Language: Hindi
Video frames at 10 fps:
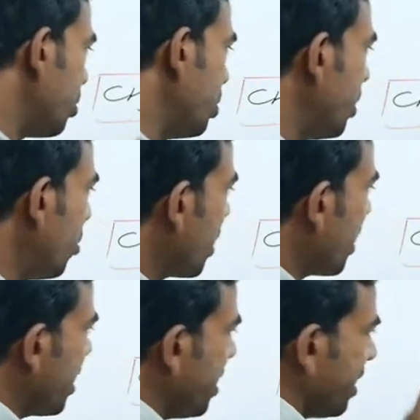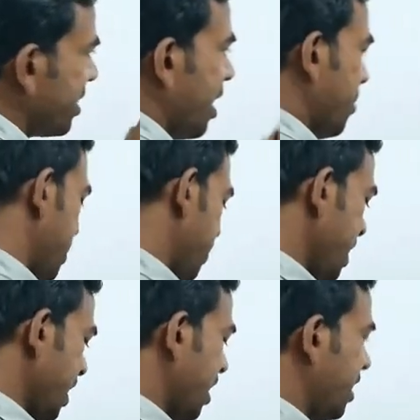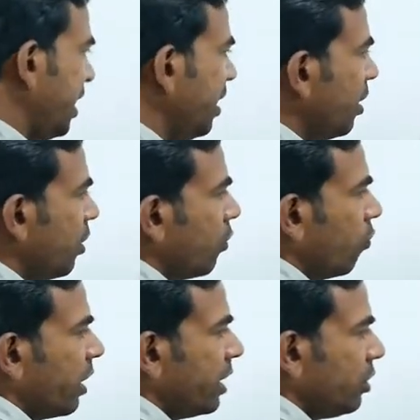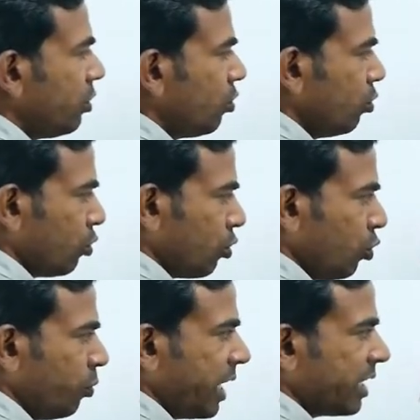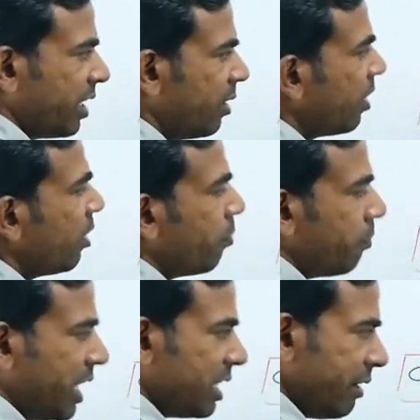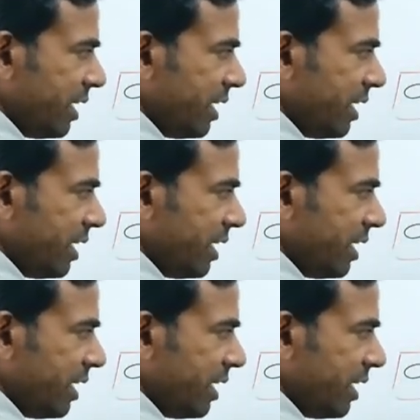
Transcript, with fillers: तो देखो क्या था यहाँ से आप नंबरिंग करते वन टू तो टू पे आता बाय द वे